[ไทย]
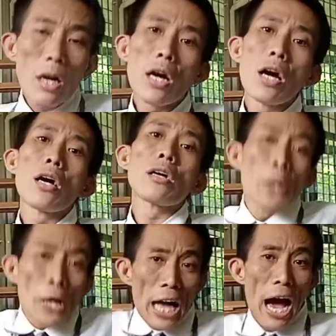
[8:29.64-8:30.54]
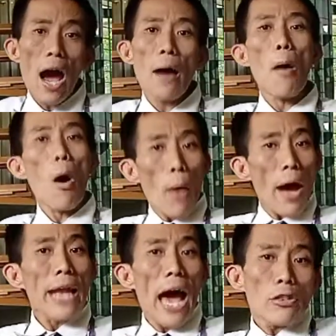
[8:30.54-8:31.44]
คือถ้าบอกว่า
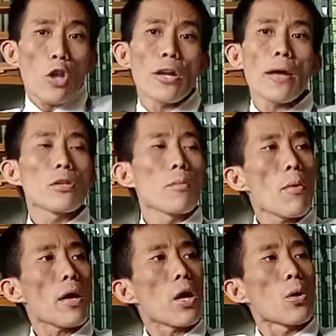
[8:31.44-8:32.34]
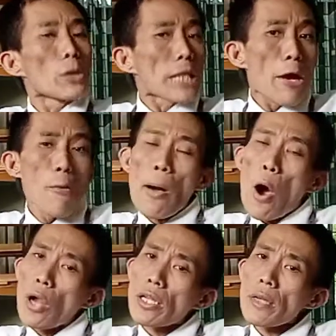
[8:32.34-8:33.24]
ณตอนนี้สมมติว่าเราใช้อุป
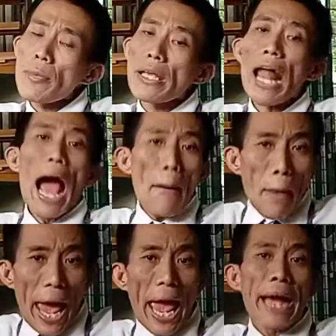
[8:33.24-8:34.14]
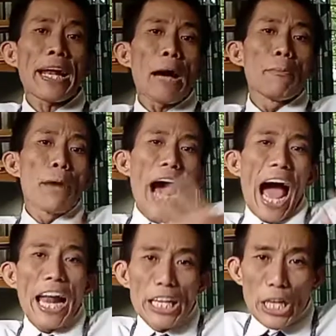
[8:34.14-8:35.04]
กรณ์ที่มีราคาแพงนะครับรา
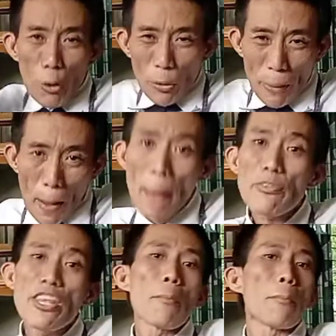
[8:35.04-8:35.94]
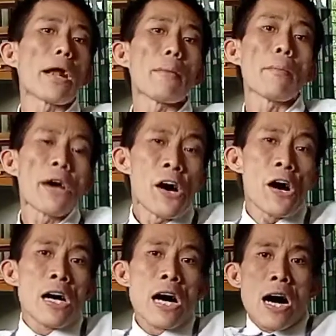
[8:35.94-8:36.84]
คาดีคุณภาพเยี่ยมอะไรแบบนี้
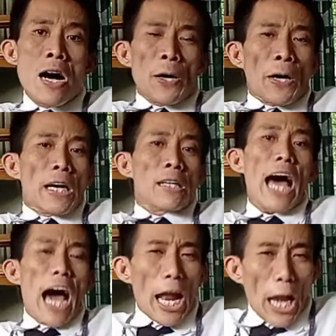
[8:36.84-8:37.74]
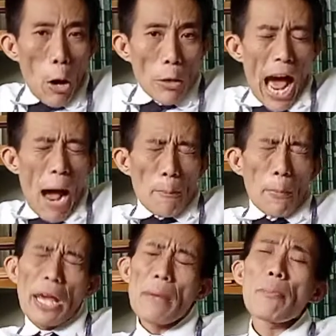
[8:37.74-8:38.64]
ถ้าเรา
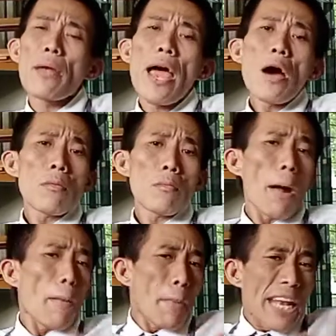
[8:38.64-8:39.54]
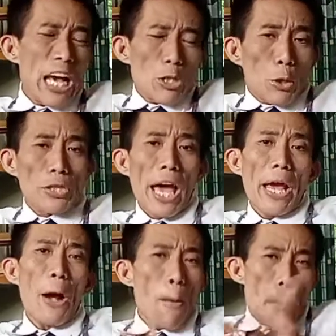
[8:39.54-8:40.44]
ทำคลิปแล้วมันไม่น่าสนใจ
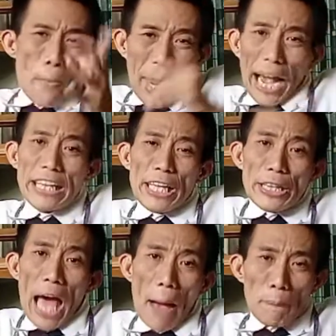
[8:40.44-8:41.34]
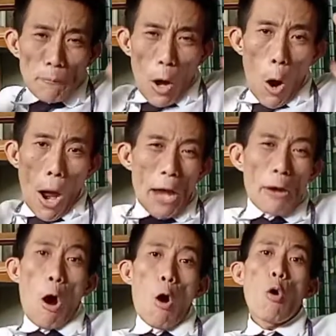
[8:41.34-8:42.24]
ก็ไม่มีใครติดตามต่อให้
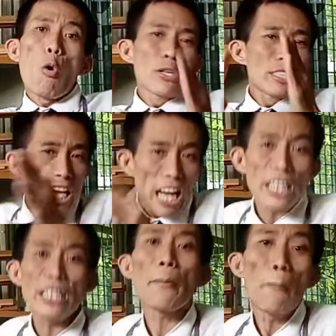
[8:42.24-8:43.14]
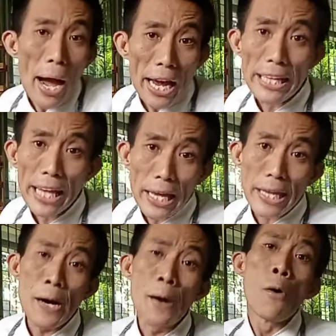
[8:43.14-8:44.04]
กล้องของคุณจะละเอียดมากแค่ไหน
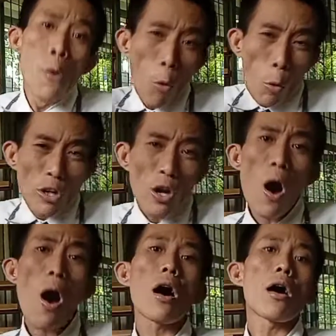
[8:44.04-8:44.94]
คุณก็